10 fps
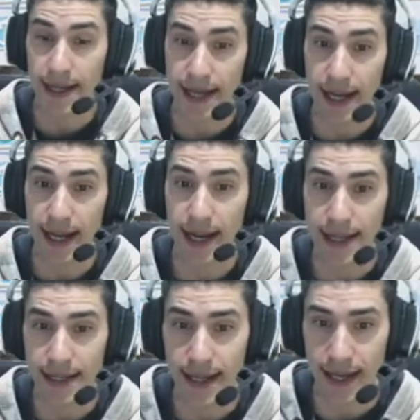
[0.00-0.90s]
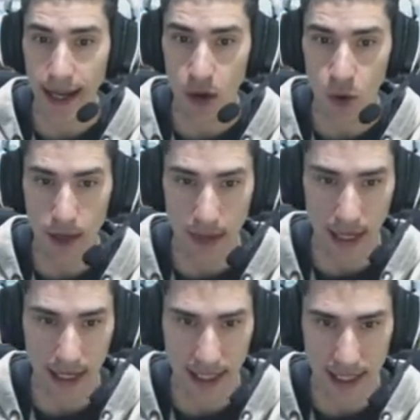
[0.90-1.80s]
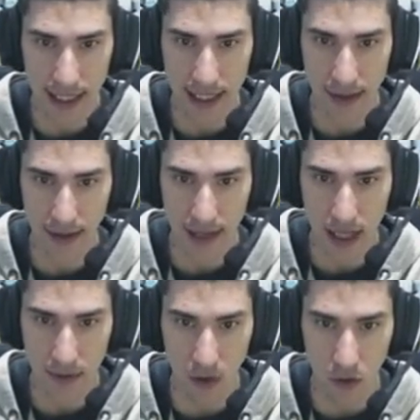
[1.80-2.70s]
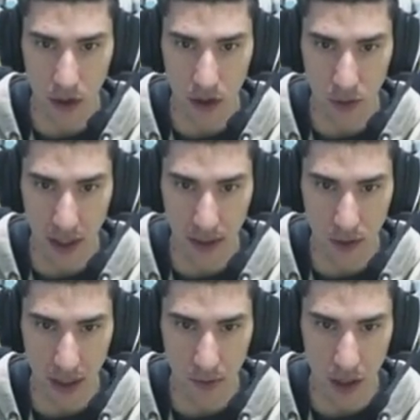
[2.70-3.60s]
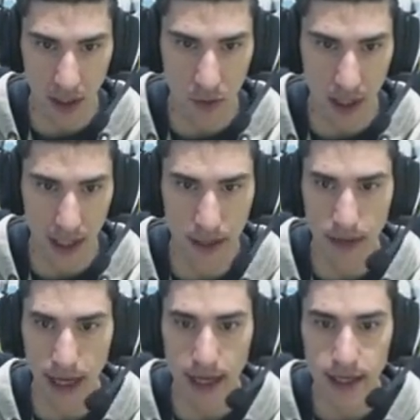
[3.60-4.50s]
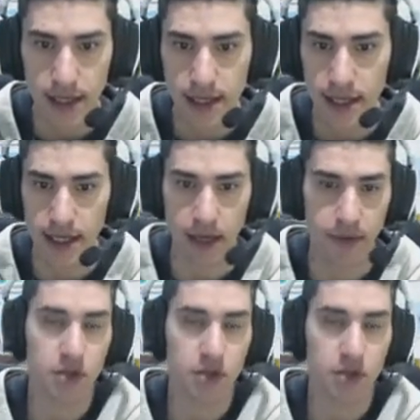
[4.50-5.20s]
traiga y deje agua, ¿vale? Que es este de aquí que va corriendo por aquí, por aquí, por aquí, por aquí, ¿vale? Ya sabes,